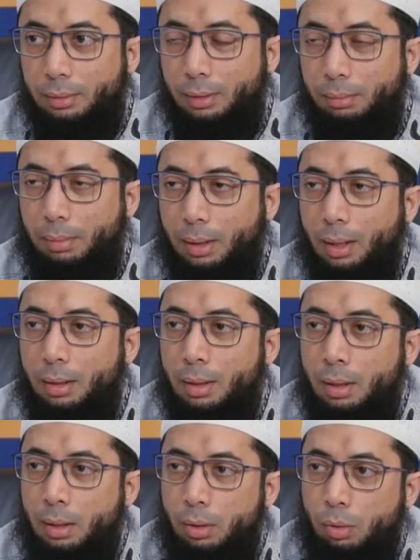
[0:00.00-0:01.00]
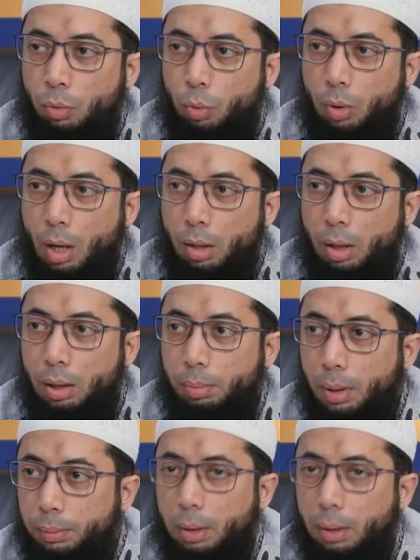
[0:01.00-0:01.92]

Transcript: E, maka Ali bin Abi